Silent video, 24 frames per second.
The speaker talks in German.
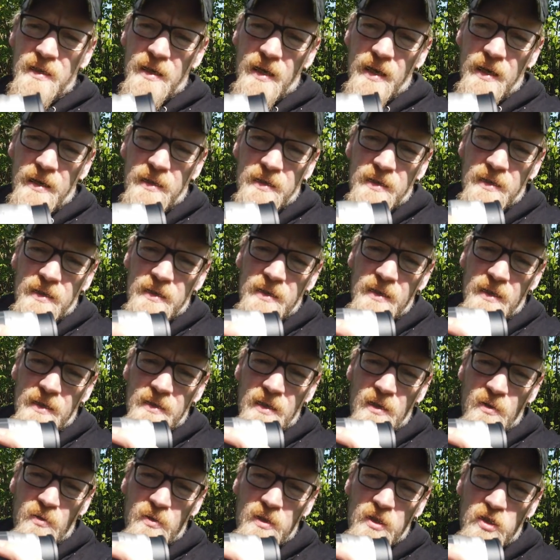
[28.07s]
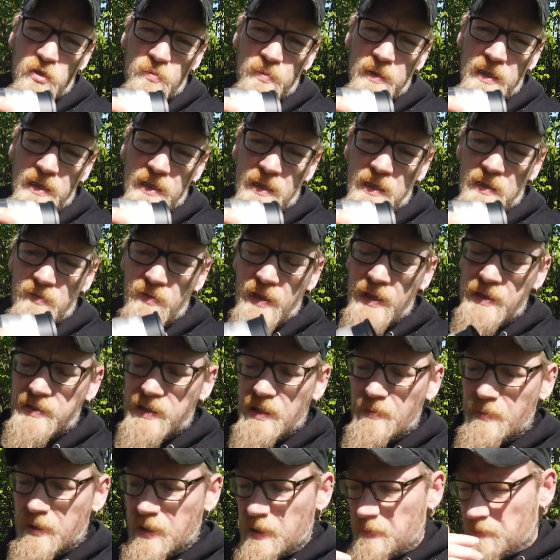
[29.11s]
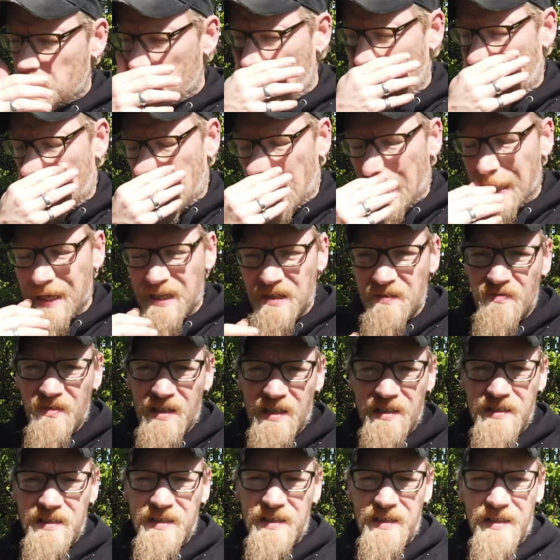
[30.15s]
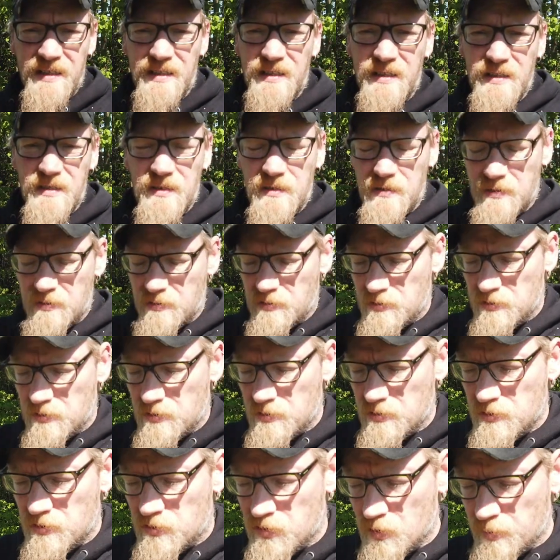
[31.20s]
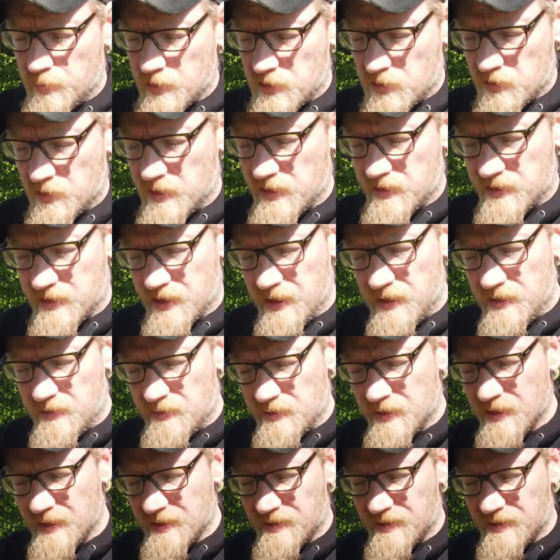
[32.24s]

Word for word: Eine analoge Spiegelreflexkamera. Ein wahnsinnig super neues Teil.